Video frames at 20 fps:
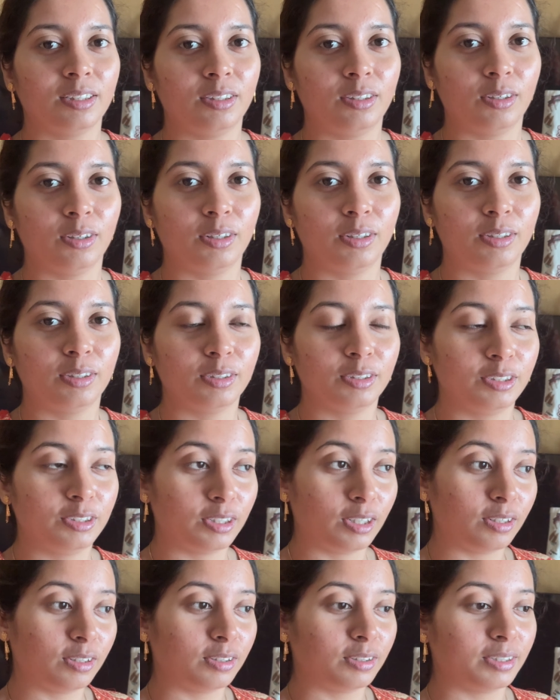তো
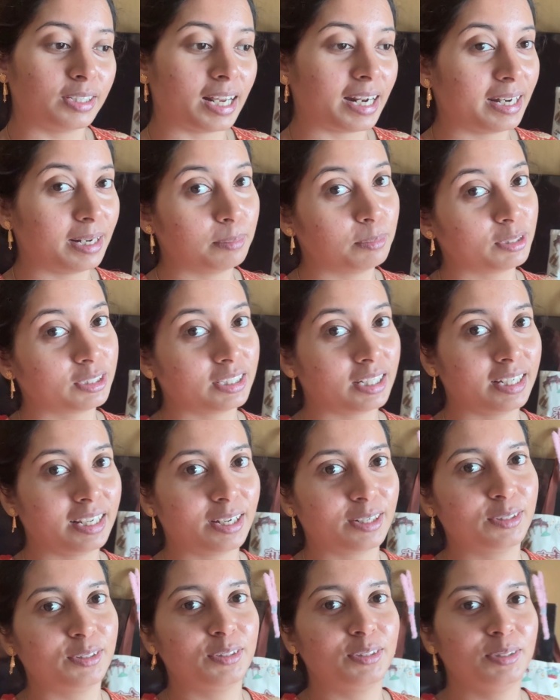চলো রান্না বসাই
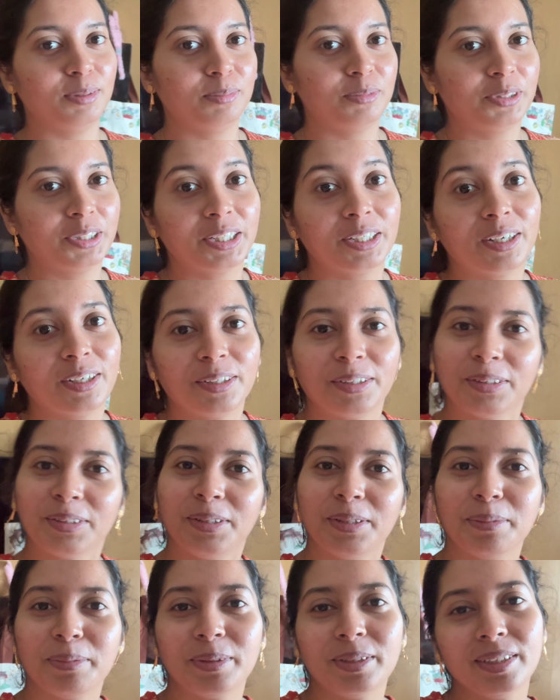এখন মুড়ি ঘন্ট
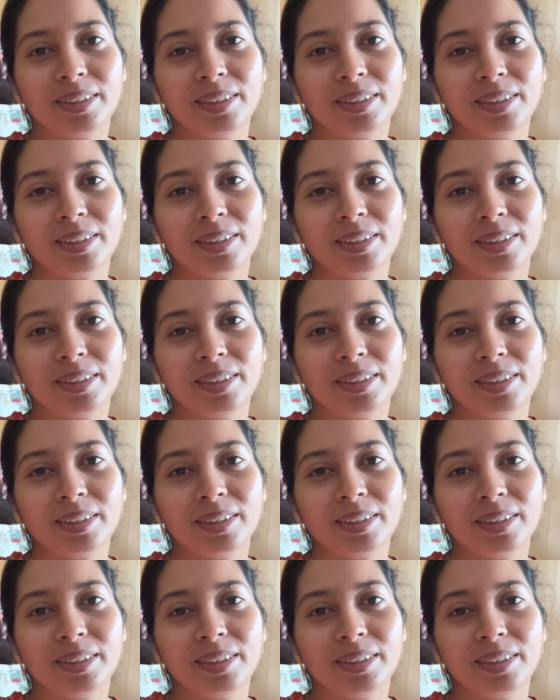করব।